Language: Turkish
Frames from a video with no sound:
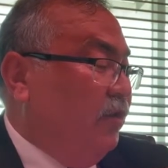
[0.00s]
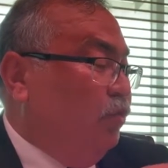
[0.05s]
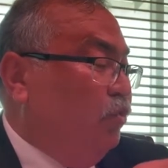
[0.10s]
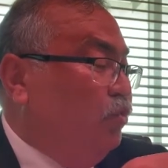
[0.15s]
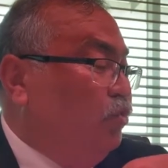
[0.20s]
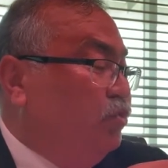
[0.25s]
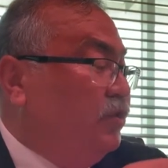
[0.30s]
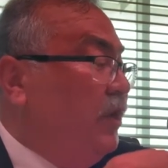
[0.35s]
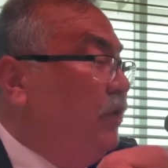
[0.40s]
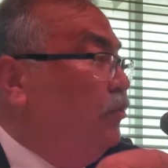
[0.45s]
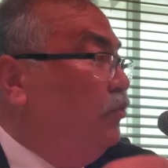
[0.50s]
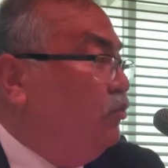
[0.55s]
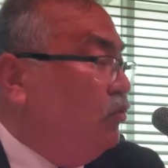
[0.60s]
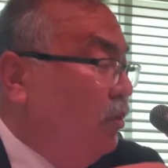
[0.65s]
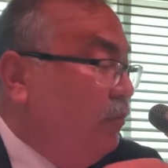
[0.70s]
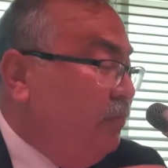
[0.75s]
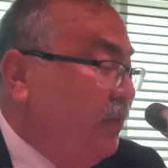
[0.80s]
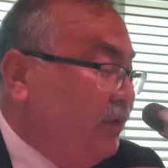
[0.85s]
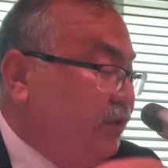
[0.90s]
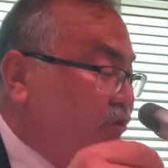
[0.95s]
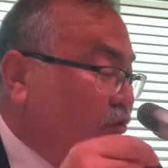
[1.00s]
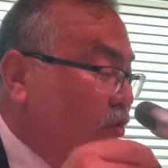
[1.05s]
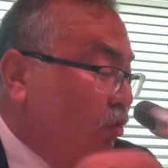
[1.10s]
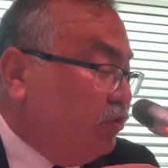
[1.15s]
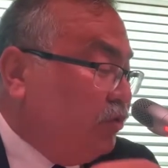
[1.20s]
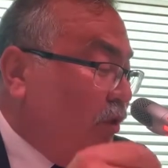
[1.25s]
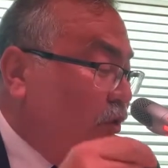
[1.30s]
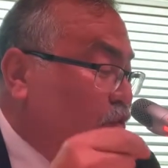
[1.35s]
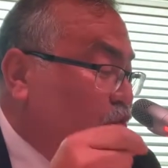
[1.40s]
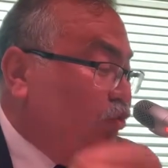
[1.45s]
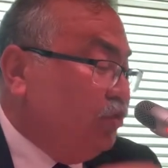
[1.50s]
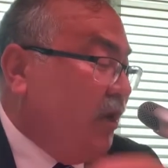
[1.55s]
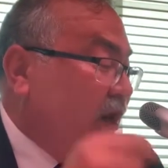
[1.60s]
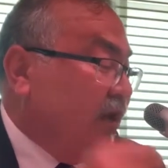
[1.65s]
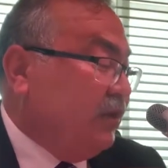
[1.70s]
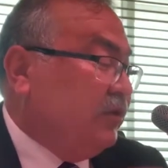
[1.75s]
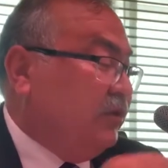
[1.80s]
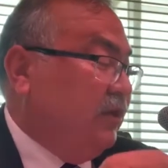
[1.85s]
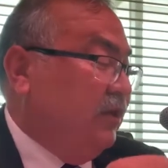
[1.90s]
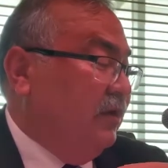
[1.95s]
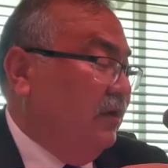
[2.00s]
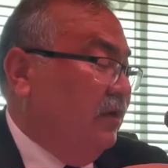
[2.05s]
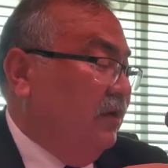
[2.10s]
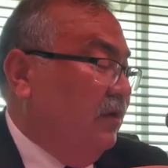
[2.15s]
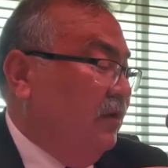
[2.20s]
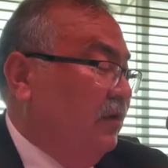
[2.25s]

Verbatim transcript: %115.3 arttı.